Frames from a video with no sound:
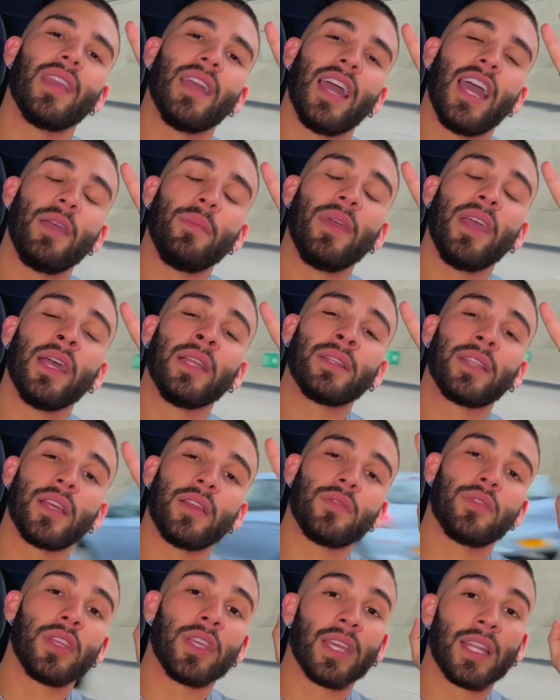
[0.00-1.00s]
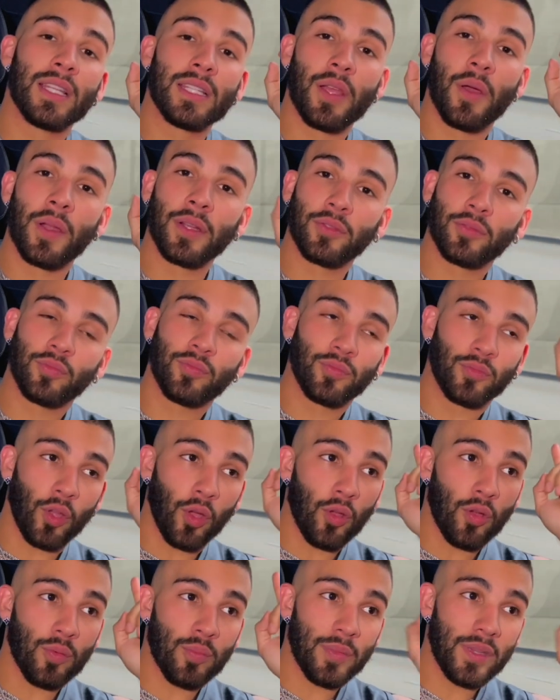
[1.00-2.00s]
Hey mi gente, si quieres saber
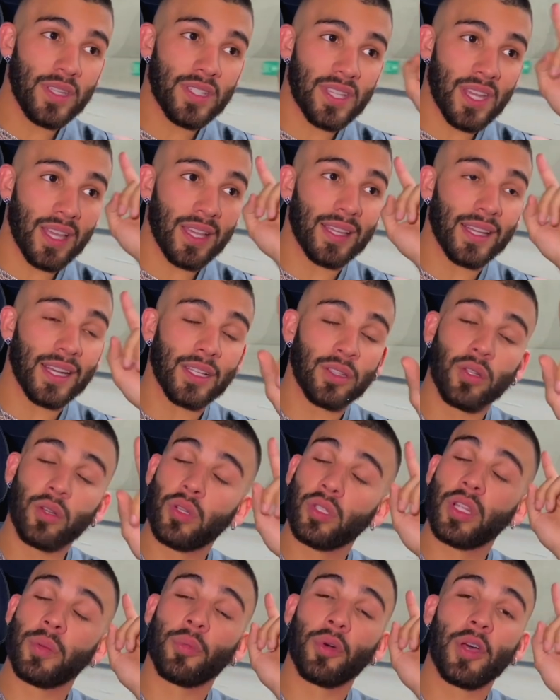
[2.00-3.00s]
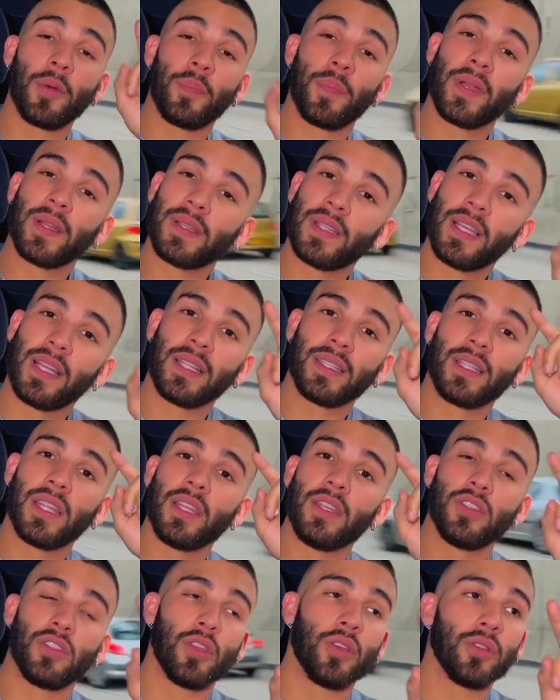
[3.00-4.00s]
todo mi secreto no te puedes perder
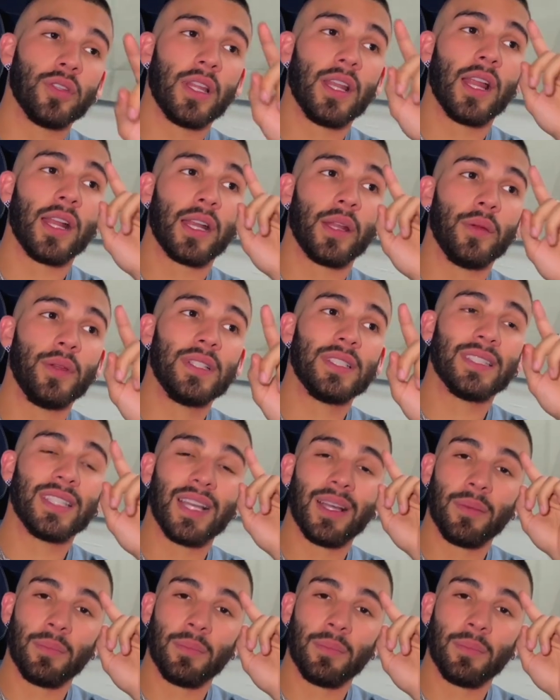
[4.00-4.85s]
esta edición de la revista